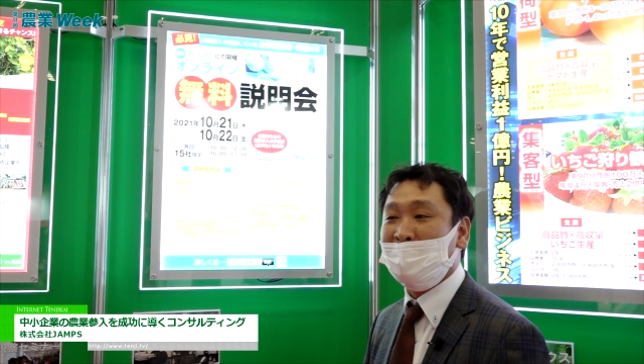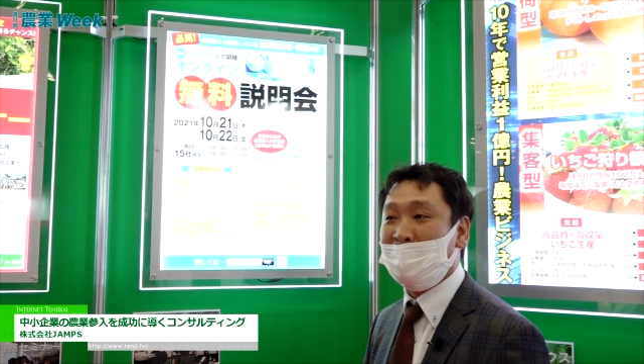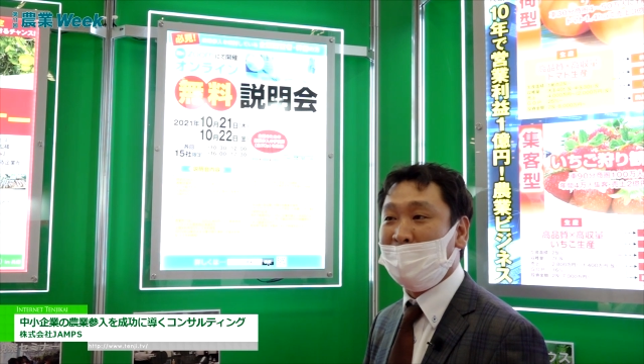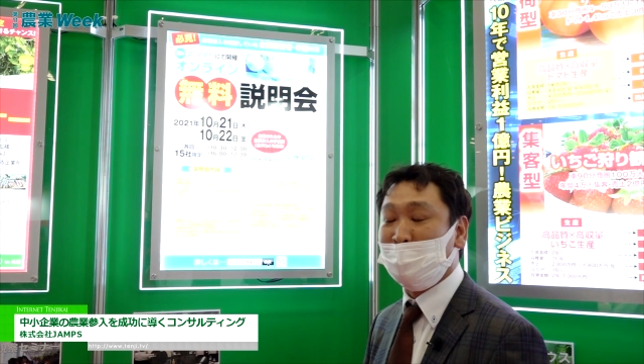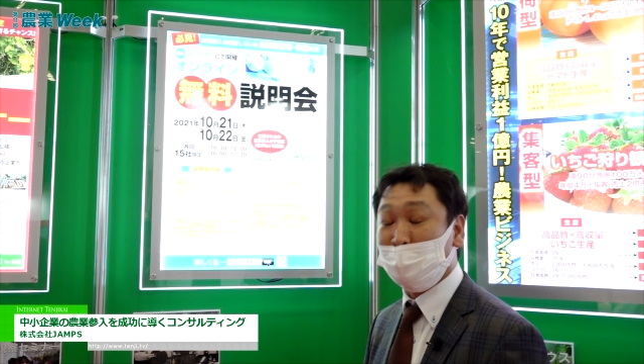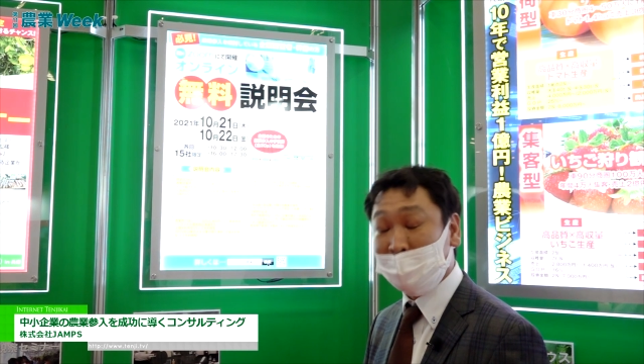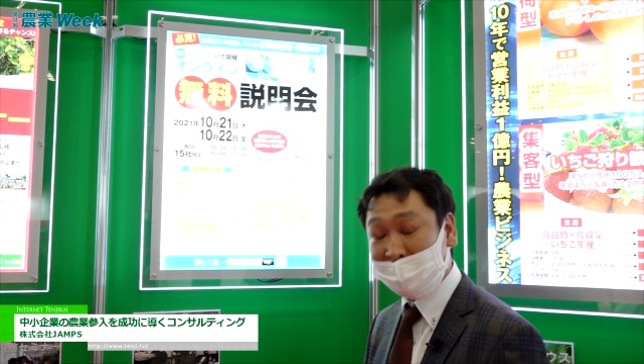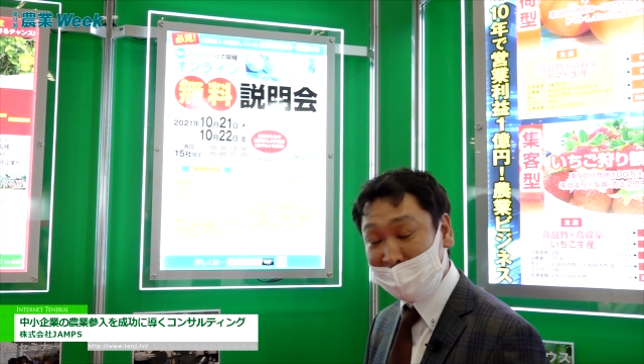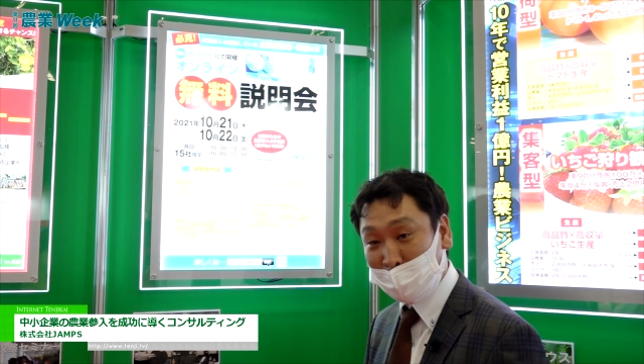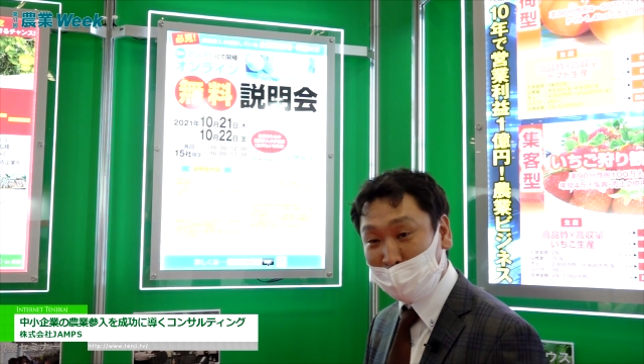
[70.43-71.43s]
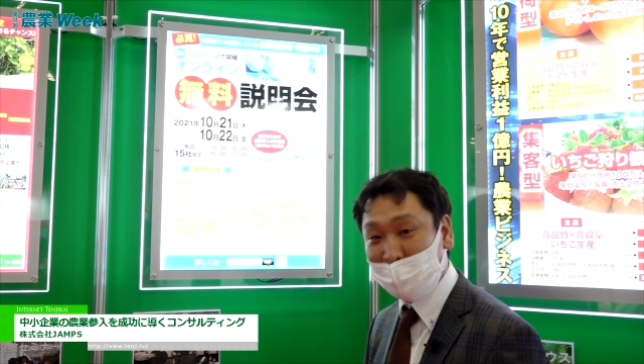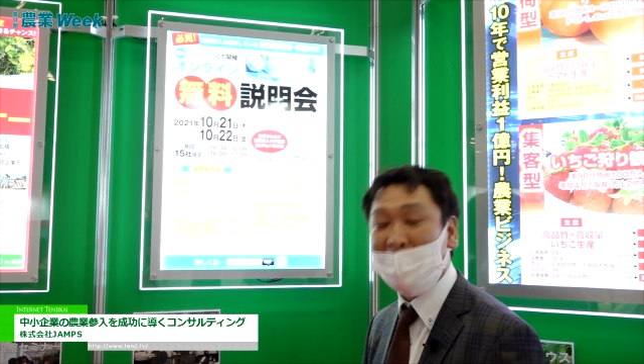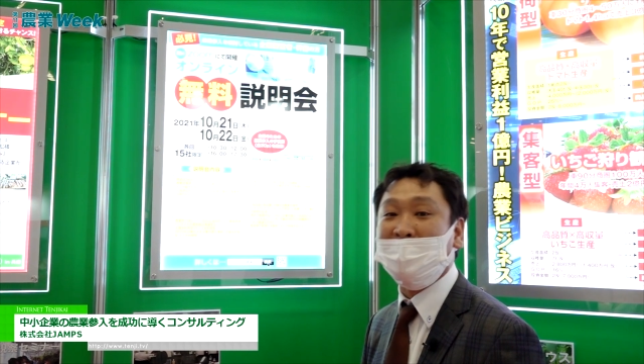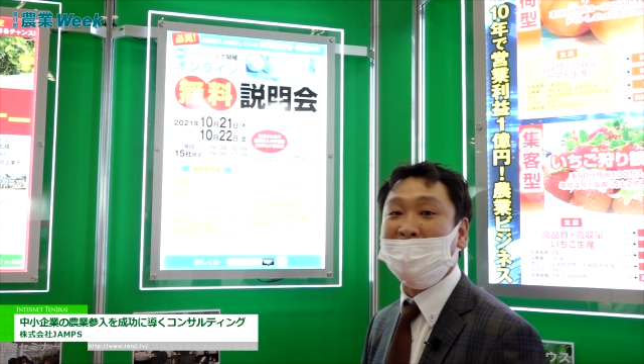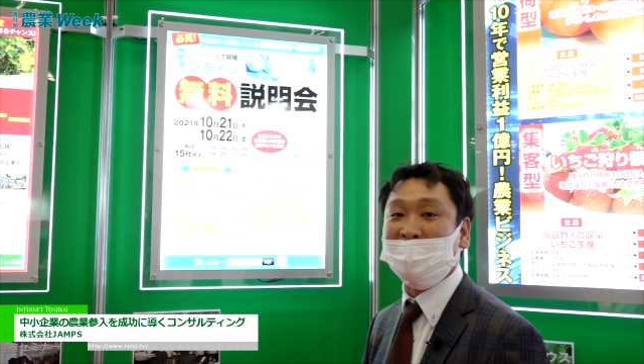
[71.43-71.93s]
えー、市場の
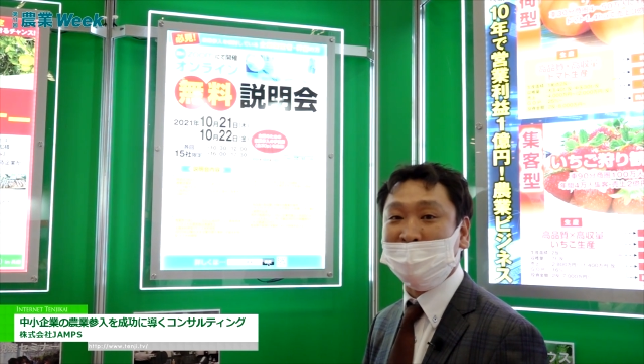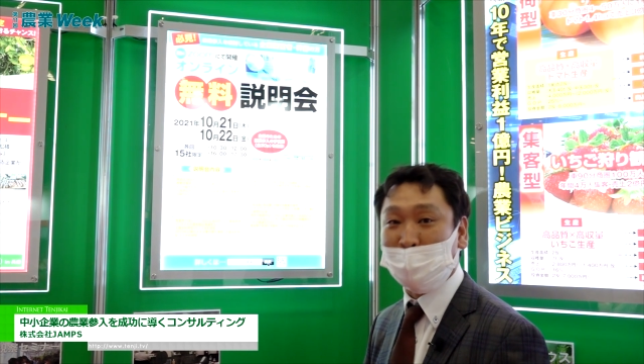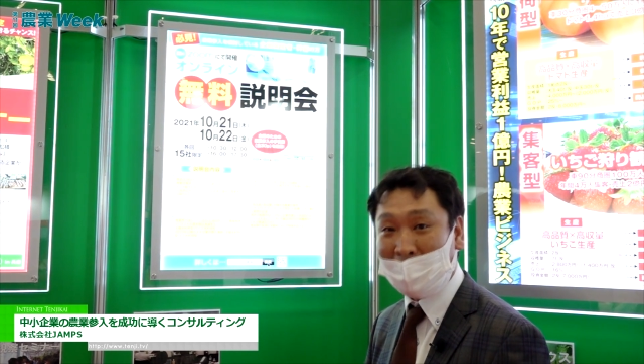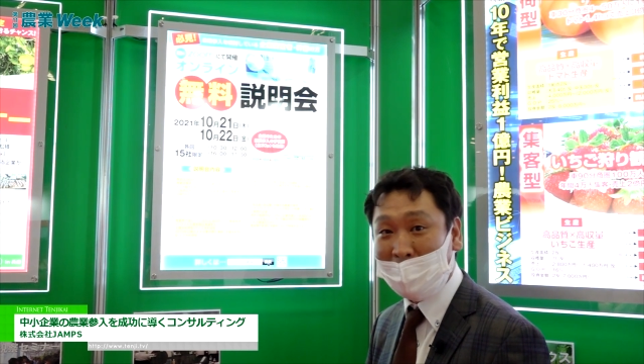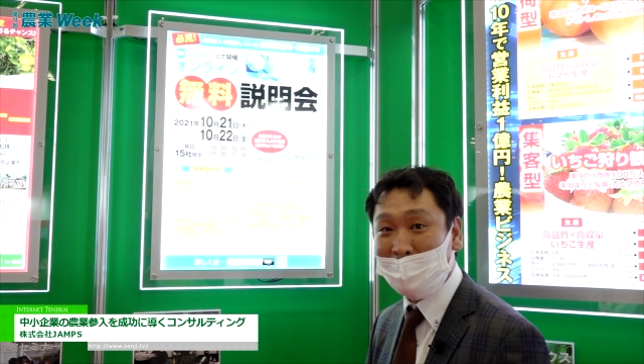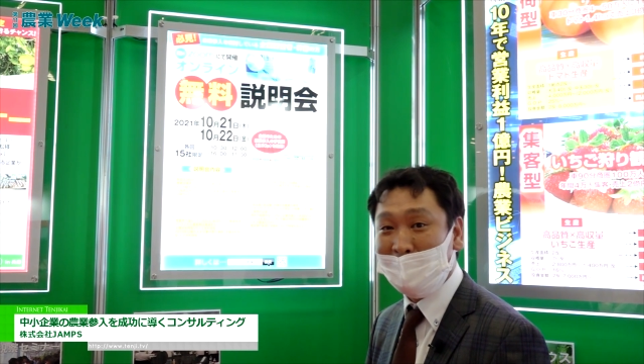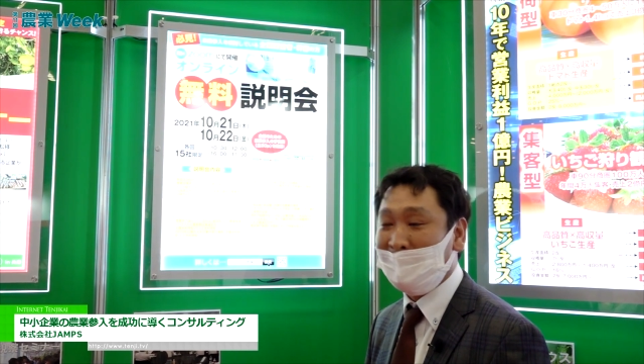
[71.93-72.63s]
データですとか